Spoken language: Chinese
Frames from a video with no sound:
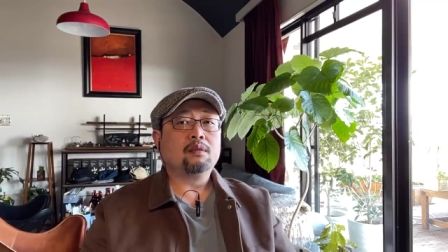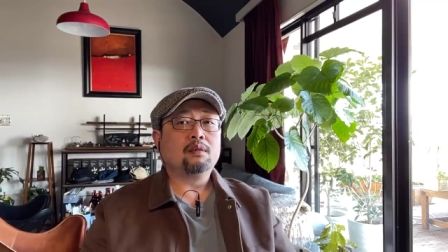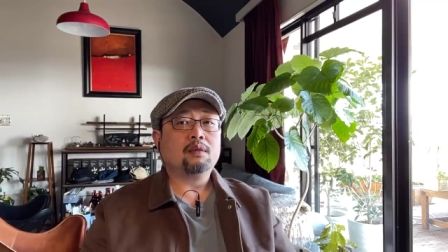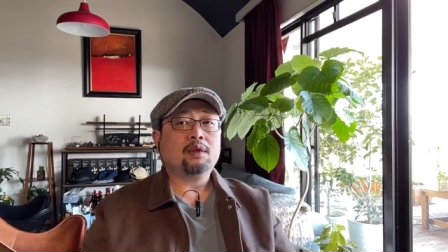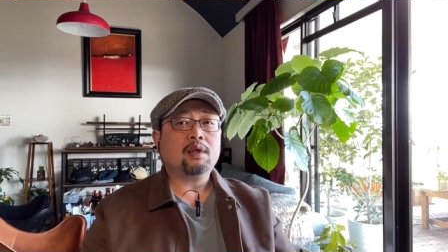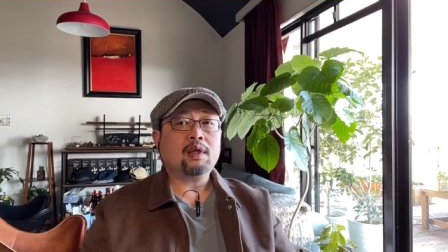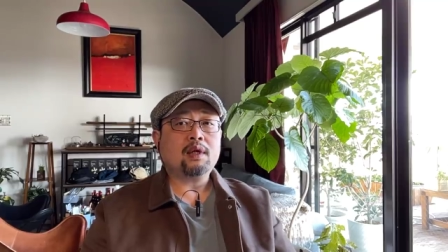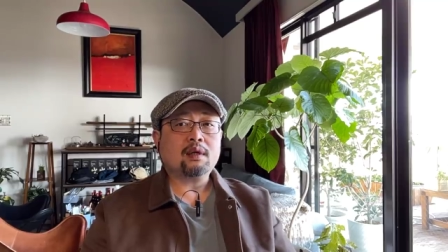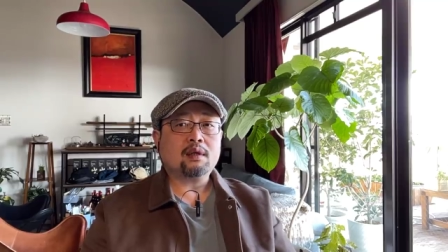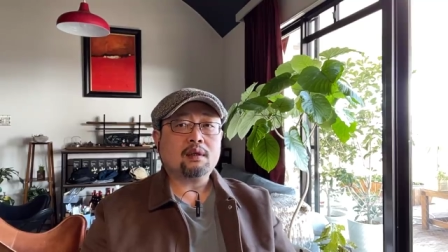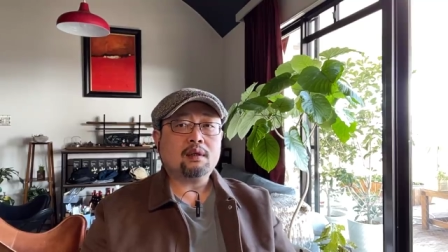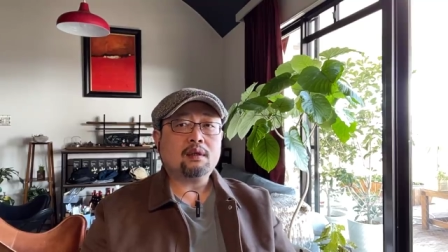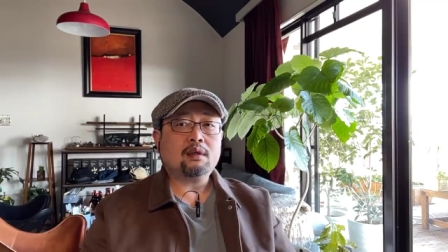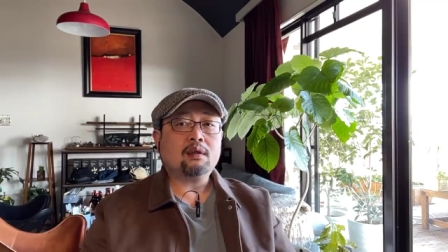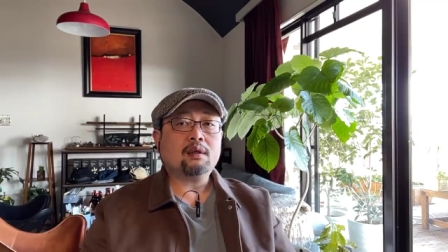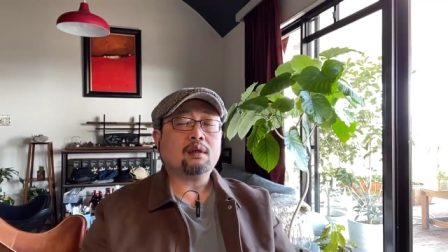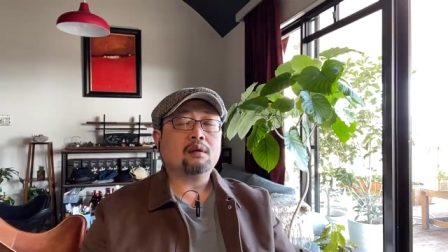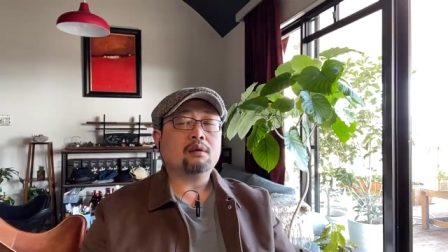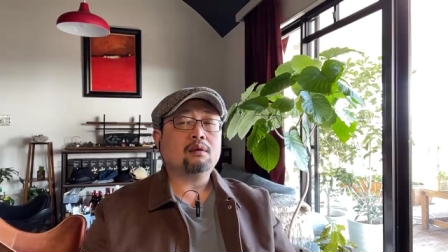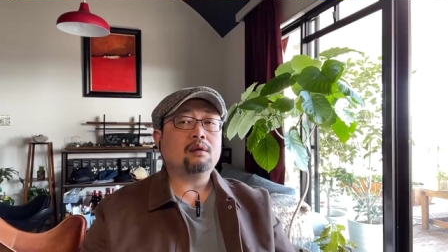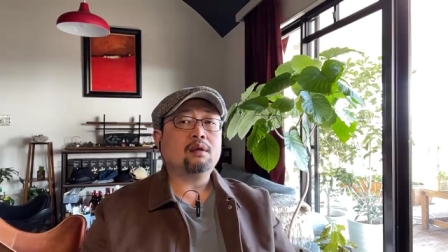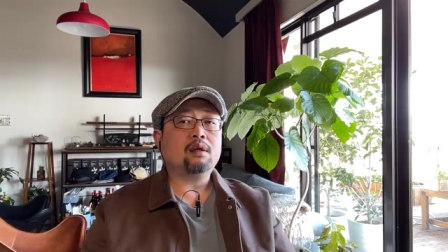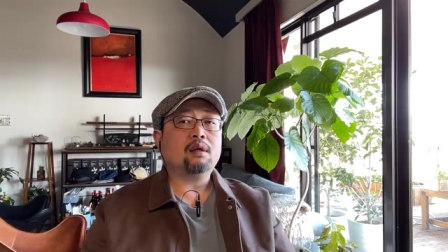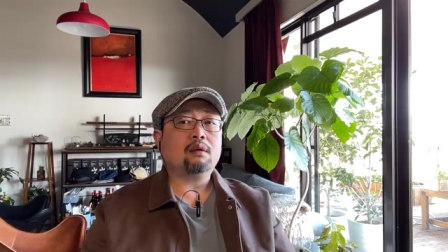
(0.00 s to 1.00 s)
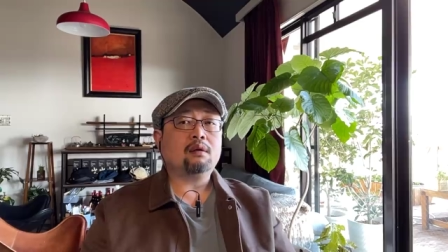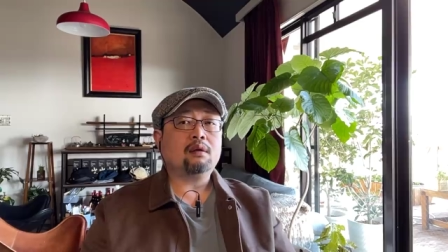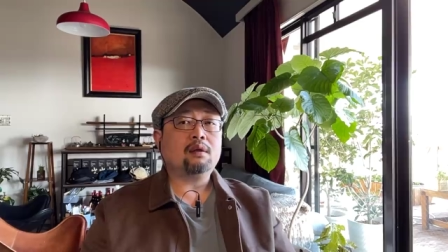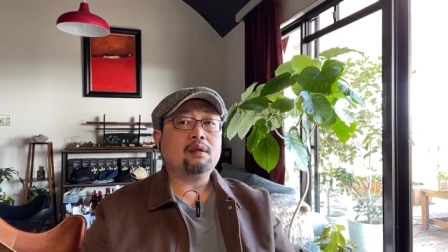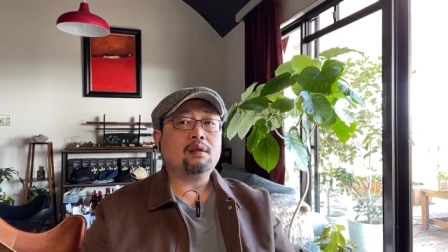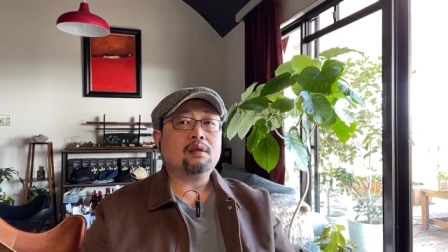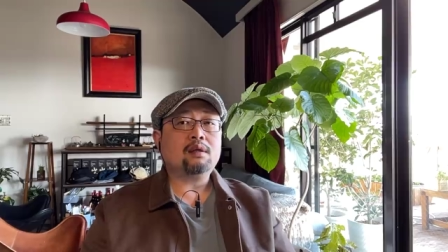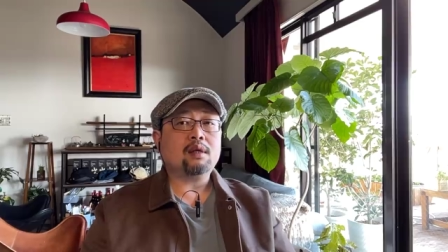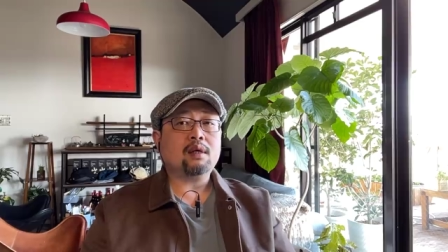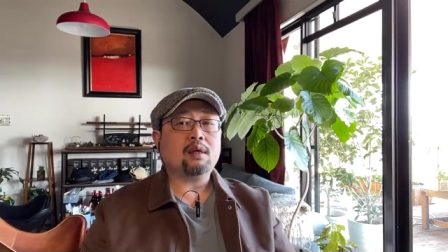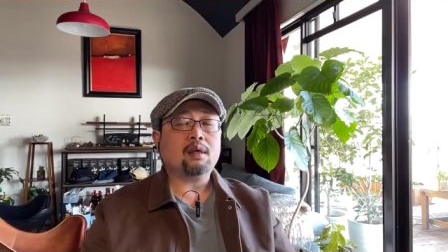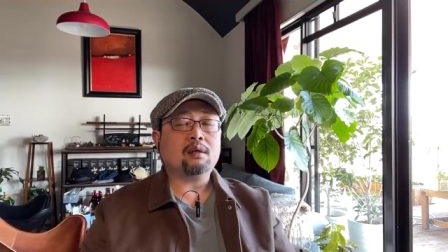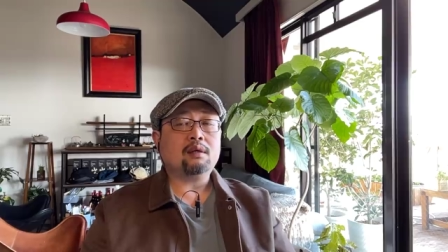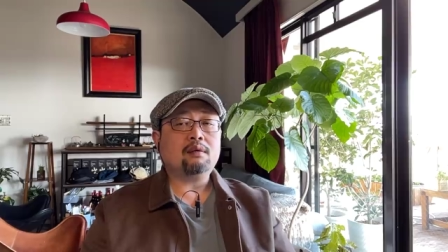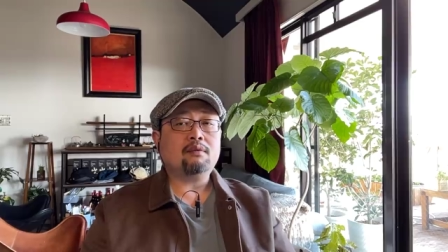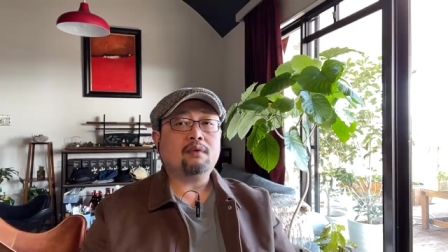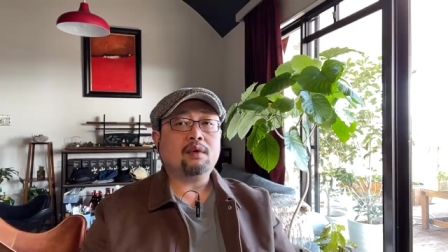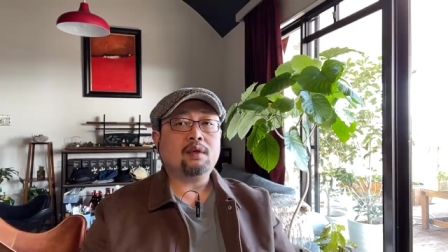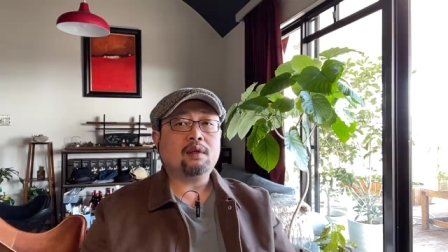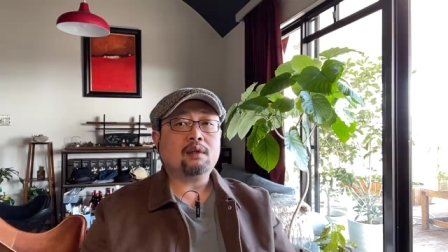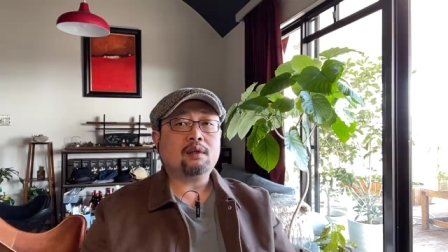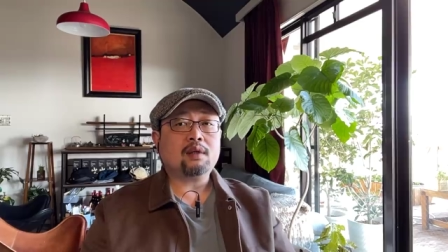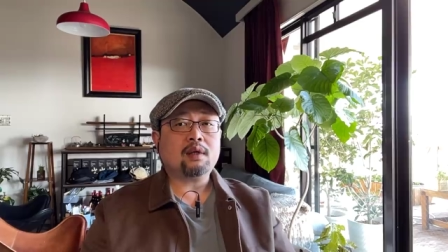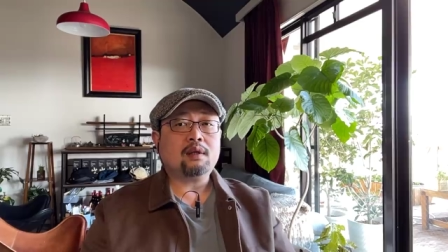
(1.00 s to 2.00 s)
这个您要您要理解啊，因
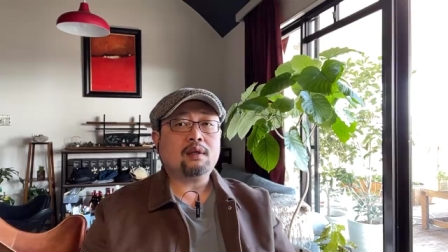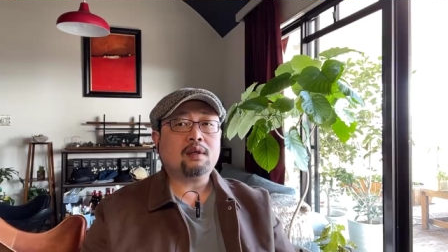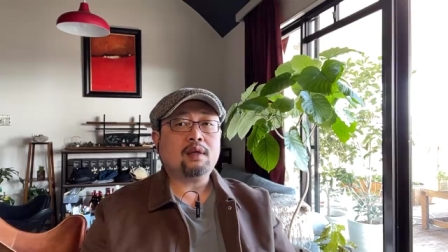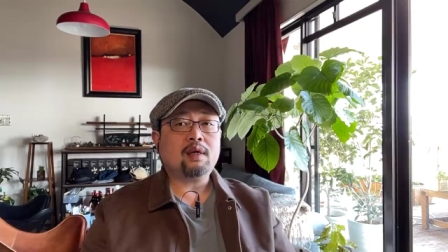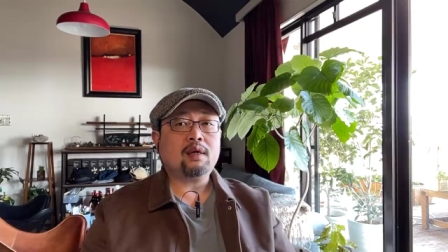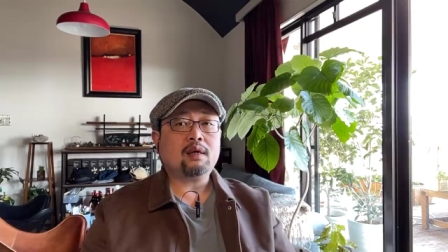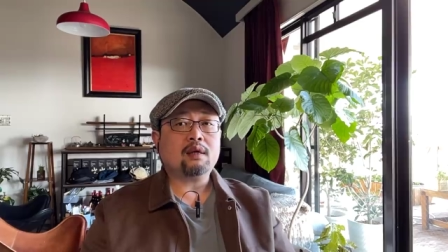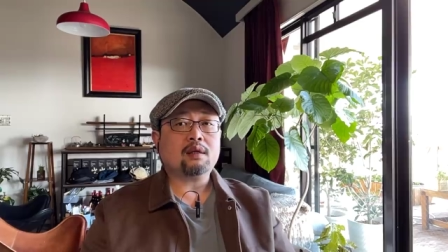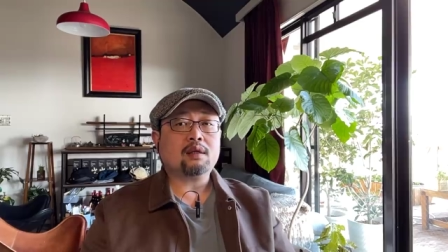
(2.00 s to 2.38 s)
为在那